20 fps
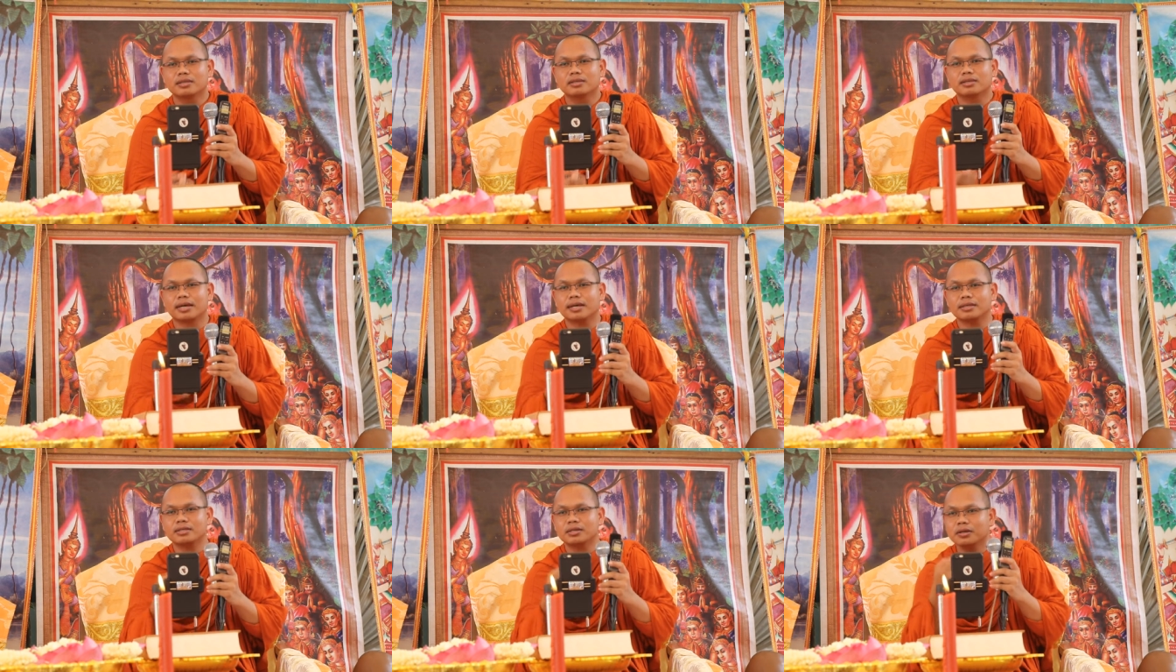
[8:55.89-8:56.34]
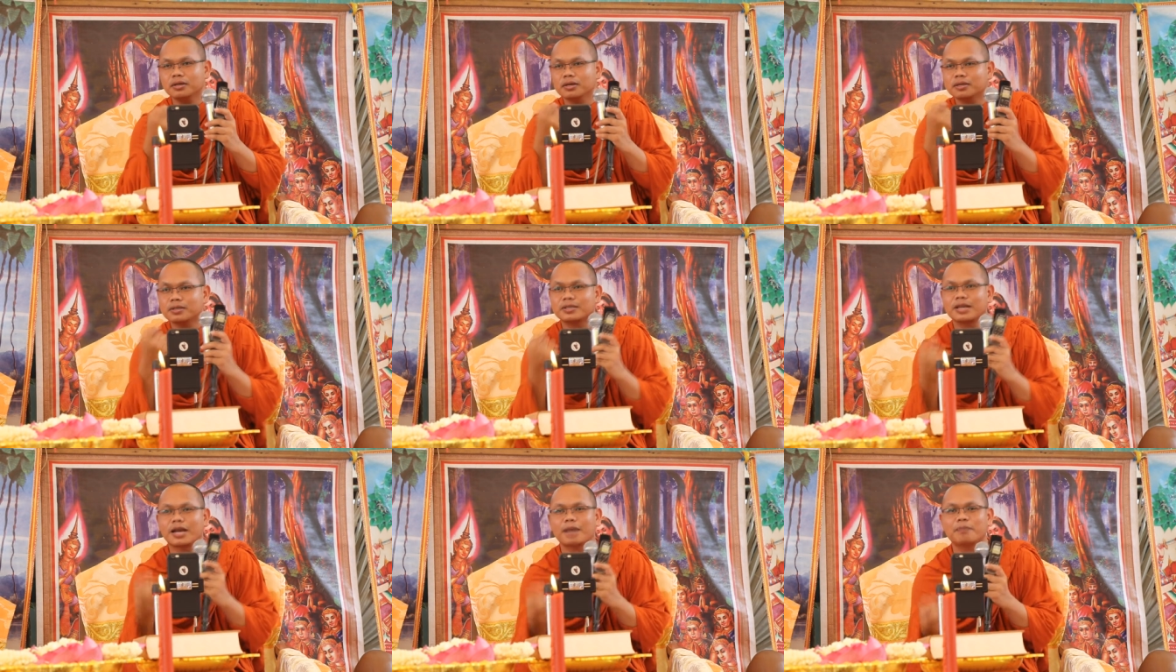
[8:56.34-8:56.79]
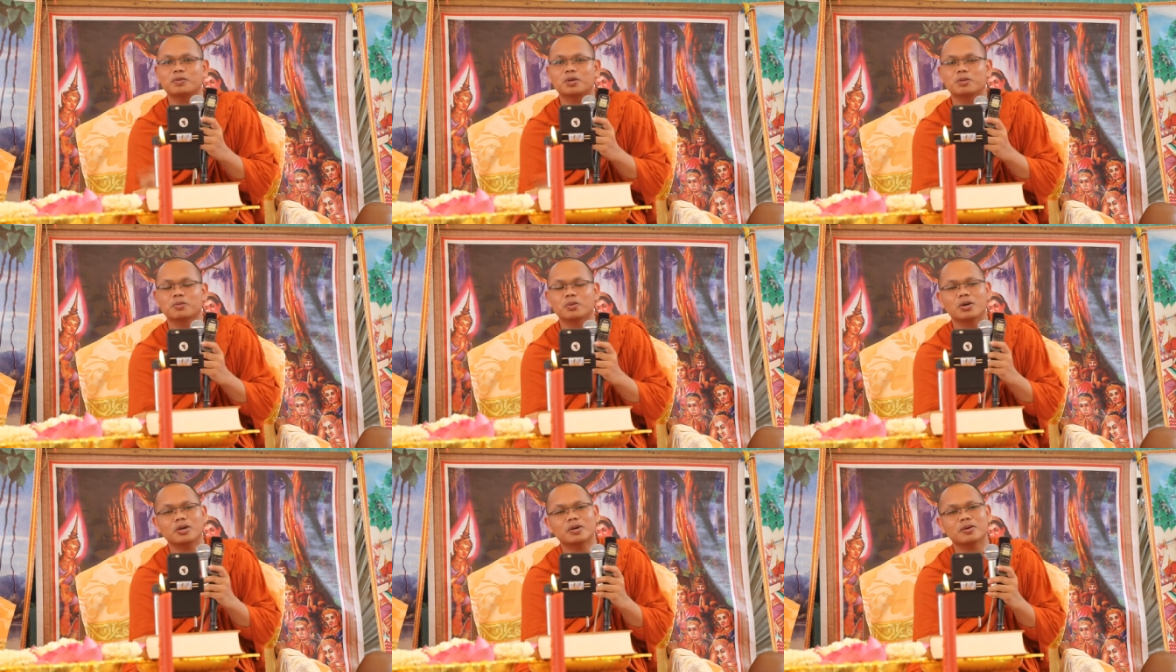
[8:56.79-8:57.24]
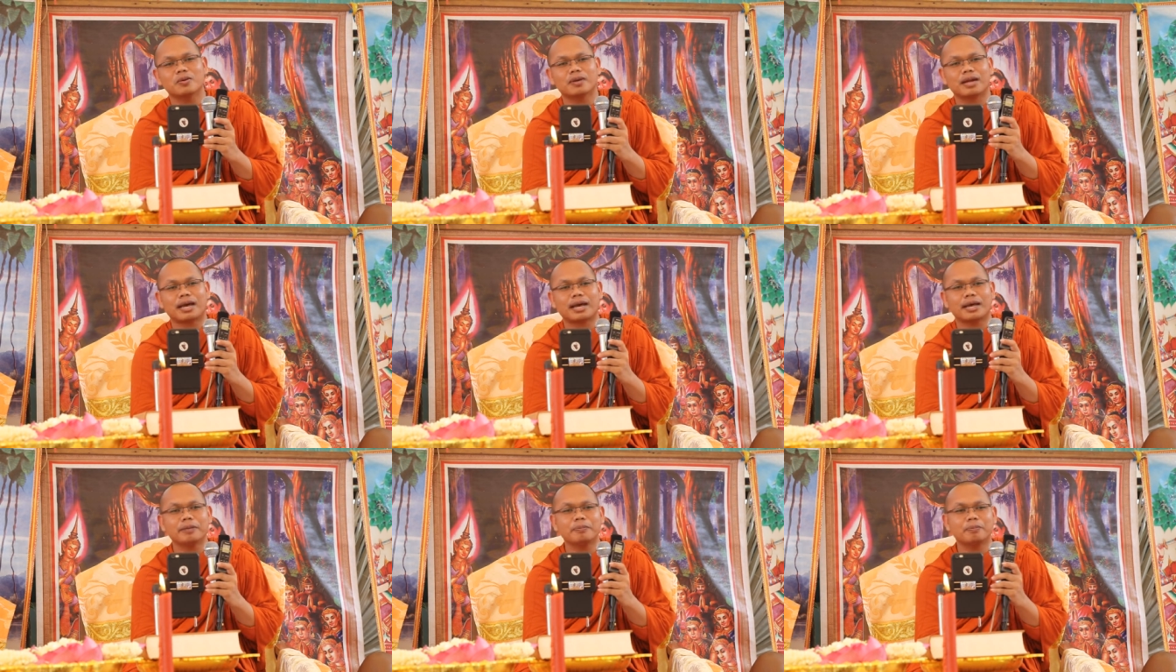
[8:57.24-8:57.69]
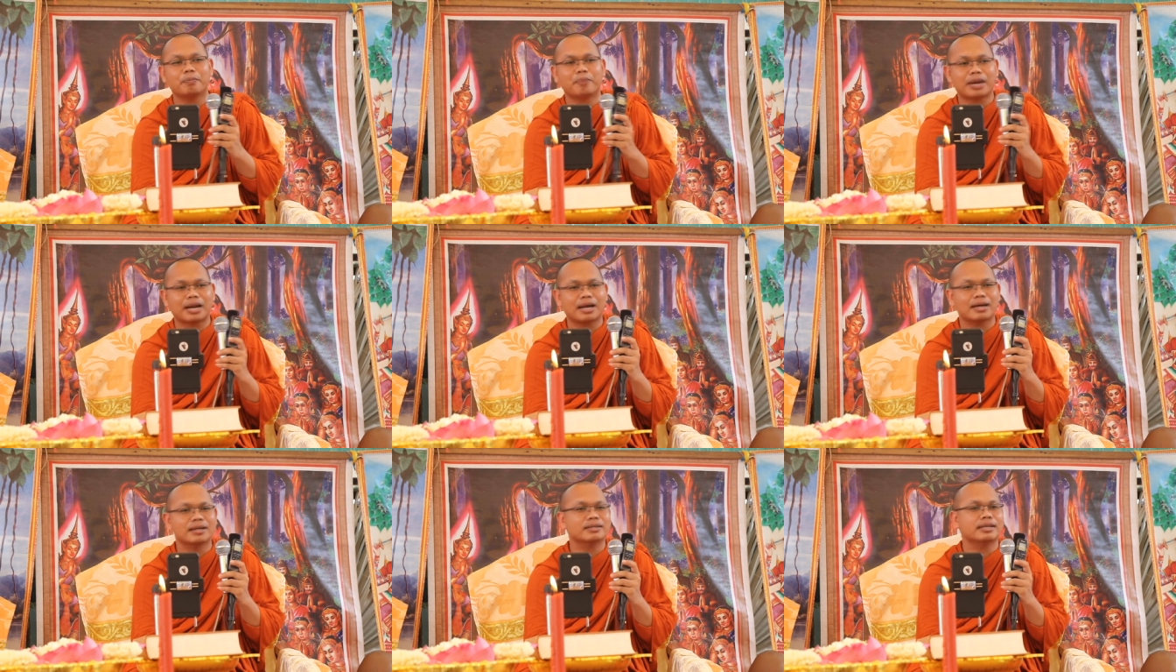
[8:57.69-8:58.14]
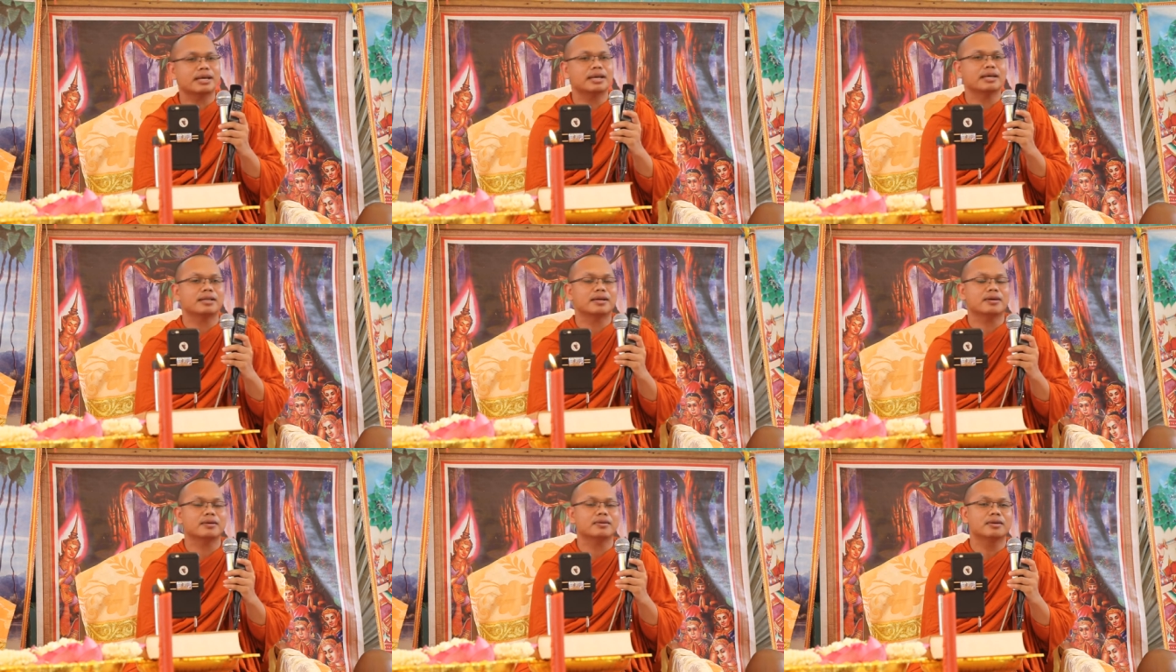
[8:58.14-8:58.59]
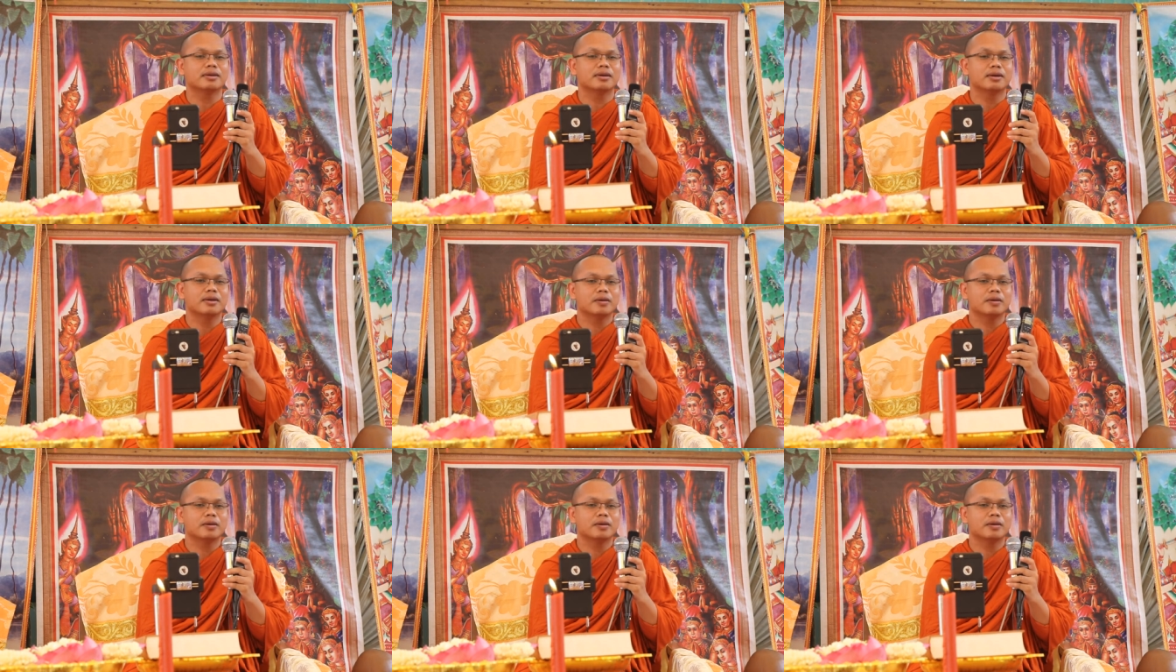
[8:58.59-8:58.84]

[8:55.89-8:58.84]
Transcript: chế chư chắp cho môi luôn anh prang tê thằng